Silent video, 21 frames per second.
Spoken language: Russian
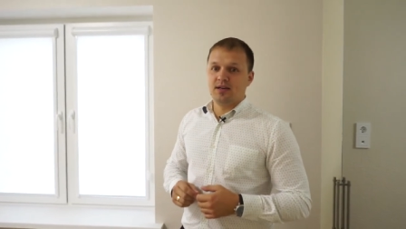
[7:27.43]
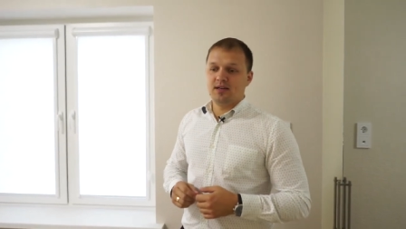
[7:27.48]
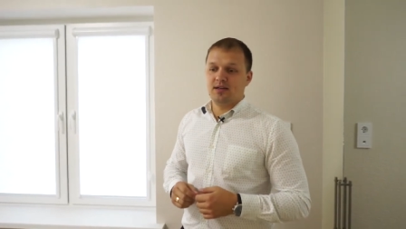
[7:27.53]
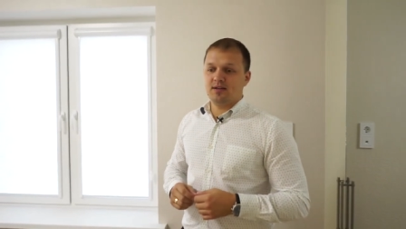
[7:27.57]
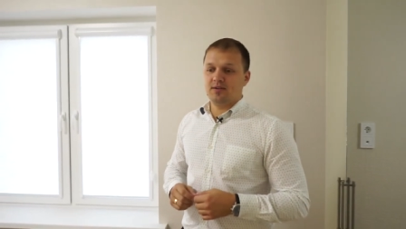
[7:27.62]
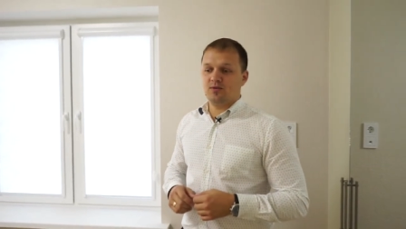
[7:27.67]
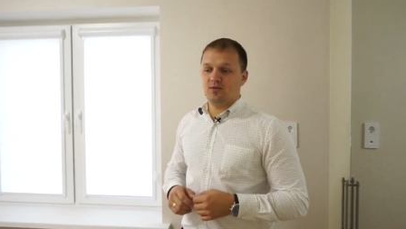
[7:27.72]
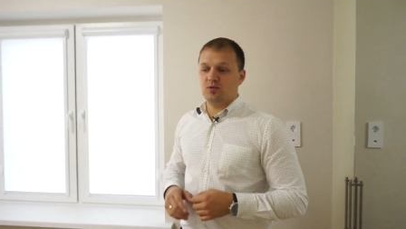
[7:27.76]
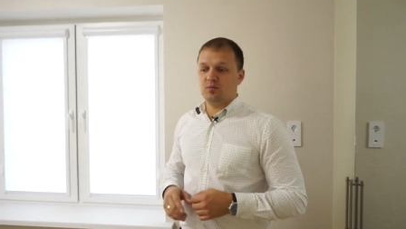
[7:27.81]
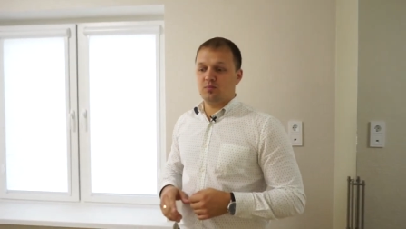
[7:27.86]

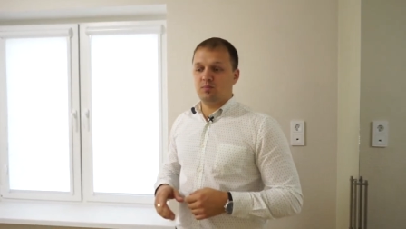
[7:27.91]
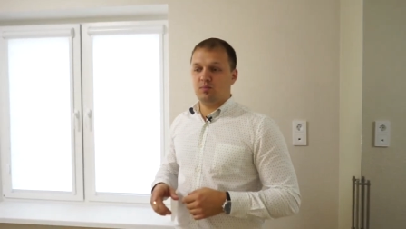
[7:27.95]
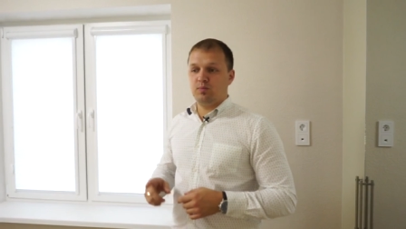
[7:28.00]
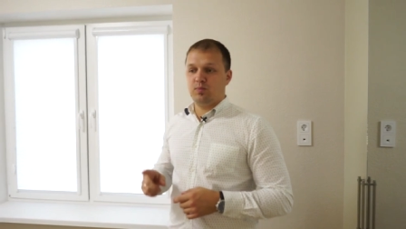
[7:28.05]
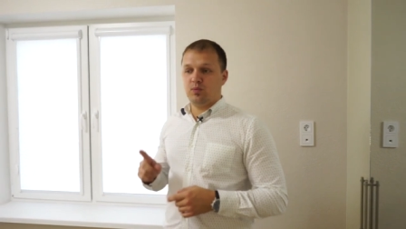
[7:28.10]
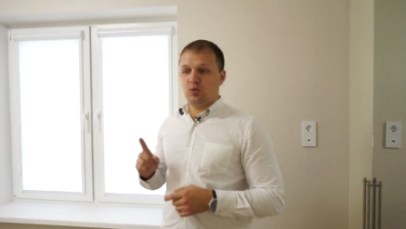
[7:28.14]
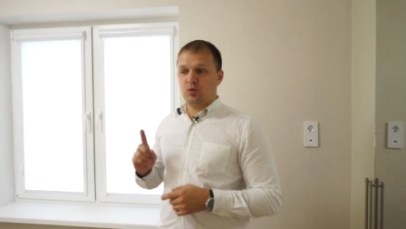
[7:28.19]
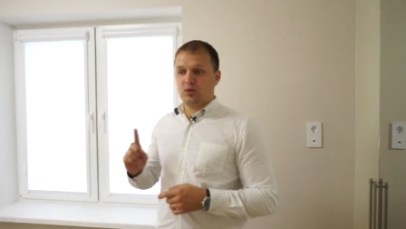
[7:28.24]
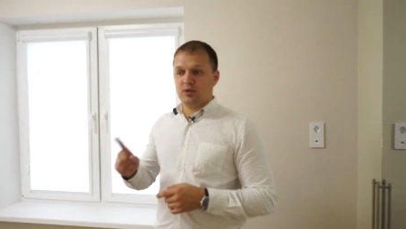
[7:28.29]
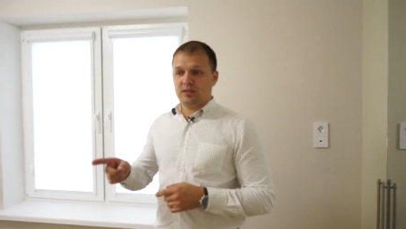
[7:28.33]
Вот.
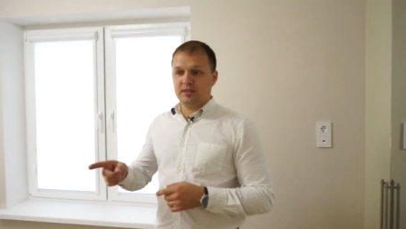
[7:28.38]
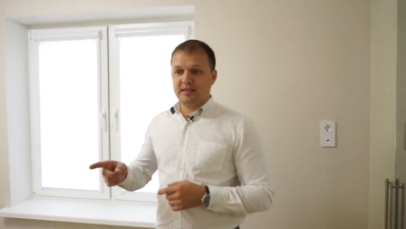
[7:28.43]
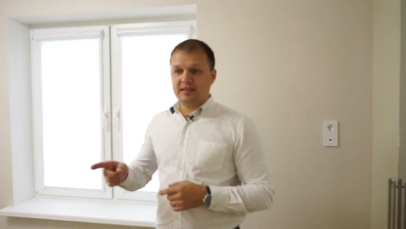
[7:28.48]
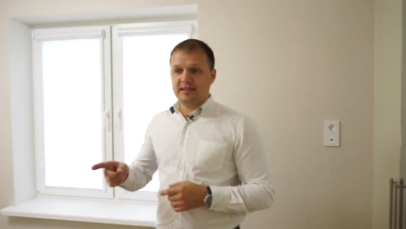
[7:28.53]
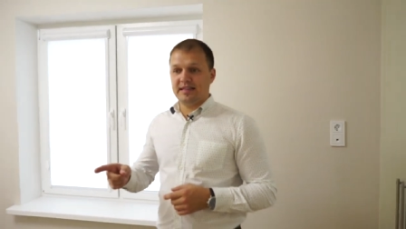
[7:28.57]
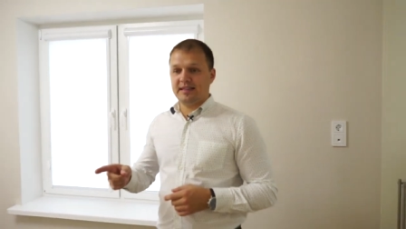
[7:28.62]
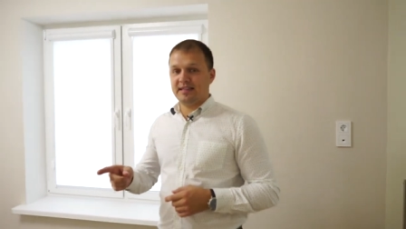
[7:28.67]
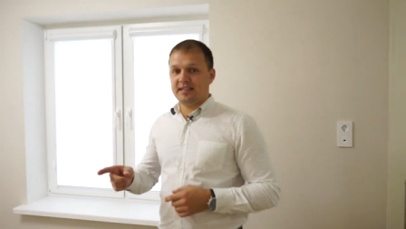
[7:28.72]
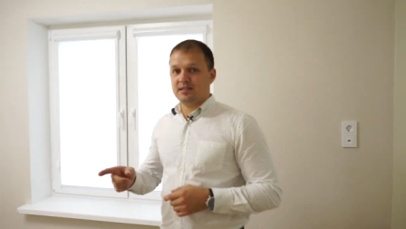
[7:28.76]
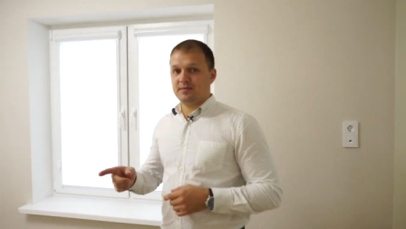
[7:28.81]
По
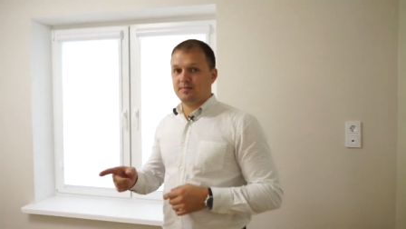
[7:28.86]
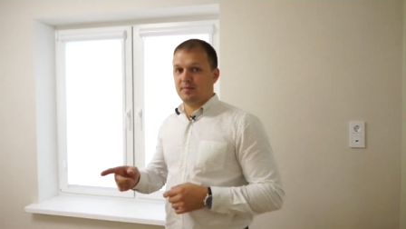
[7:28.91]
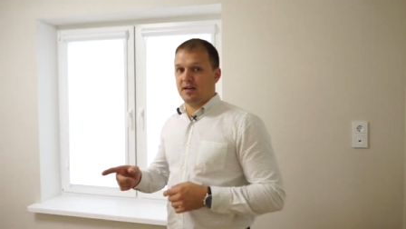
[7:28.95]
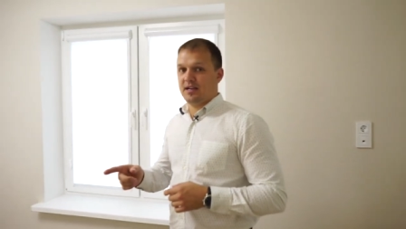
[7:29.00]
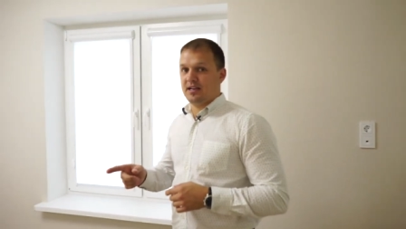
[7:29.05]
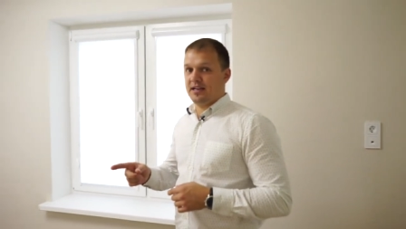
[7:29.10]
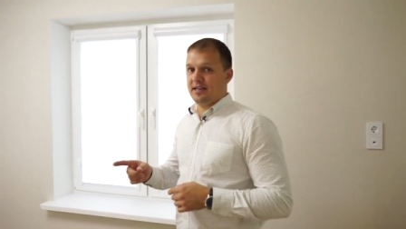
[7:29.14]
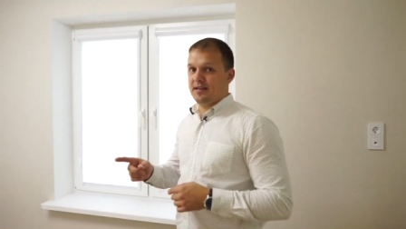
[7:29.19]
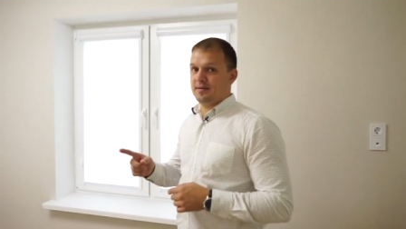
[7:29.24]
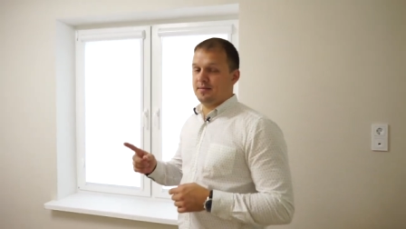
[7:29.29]
данной
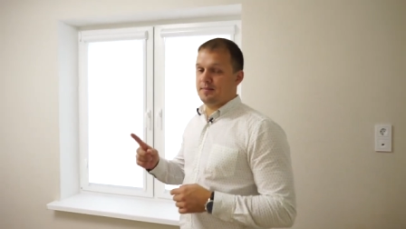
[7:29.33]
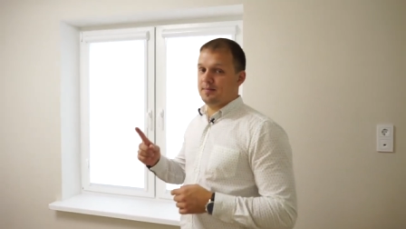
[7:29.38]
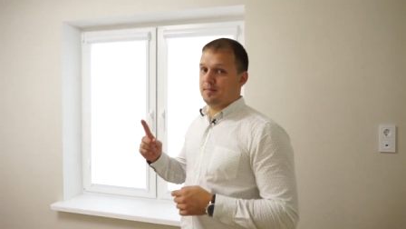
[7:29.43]
спальне